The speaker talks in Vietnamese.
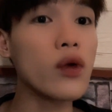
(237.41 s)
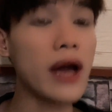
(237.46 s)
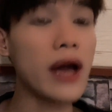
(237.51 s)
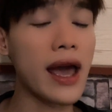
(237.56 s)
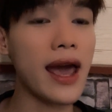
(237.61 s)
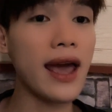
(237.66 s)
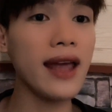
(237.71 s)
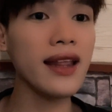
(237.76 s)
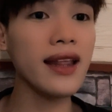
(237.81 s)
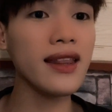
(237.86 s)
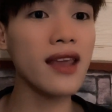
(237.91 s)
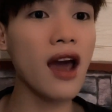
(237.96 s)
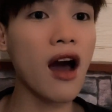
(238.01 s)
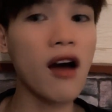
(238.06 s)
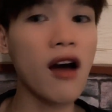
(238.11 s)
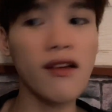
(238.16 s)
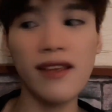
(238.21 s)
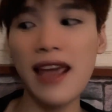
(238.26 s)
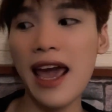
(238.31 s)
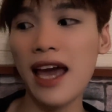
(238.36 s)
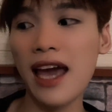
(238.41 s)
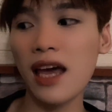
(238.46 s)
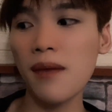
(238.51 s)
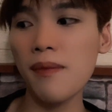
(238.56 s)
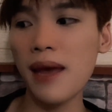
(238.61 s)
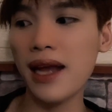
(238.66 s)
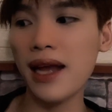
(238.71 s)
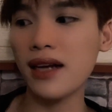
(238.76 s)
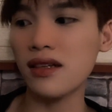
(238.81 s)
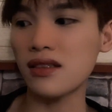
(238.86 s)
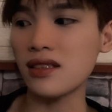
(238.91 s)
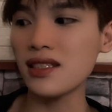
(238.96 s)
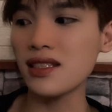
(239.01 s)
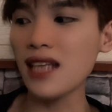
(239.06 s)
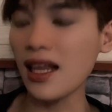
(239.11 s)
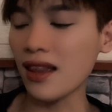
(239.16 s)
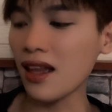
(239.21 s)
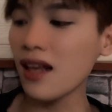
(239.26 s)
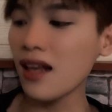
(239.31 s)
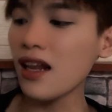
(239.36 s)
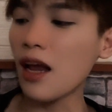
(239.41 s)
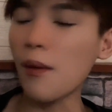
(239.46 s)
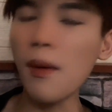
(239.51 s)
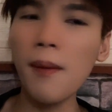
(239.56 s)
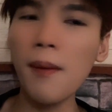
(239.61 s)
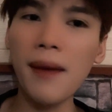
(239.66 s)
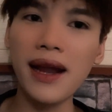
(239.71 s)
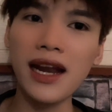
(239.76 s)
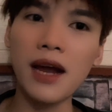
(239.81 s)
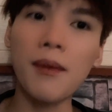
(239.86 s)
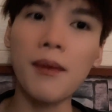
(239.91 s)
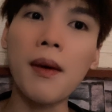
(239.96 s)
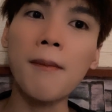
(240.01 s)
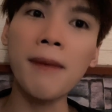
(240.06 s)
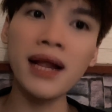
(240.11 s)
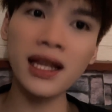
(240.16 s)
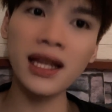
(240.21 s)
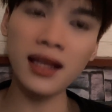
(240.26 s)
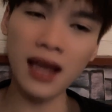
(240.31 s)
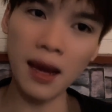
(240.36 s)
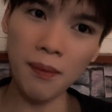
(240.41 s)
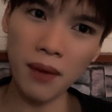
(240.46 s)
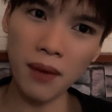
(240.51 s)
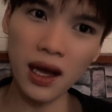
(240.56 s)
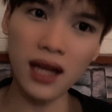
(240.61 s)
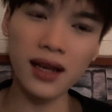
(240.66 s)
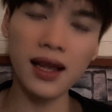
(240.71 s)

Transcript: để cho da các bạn rửa sạch tới nếu mà bạn nào make up á,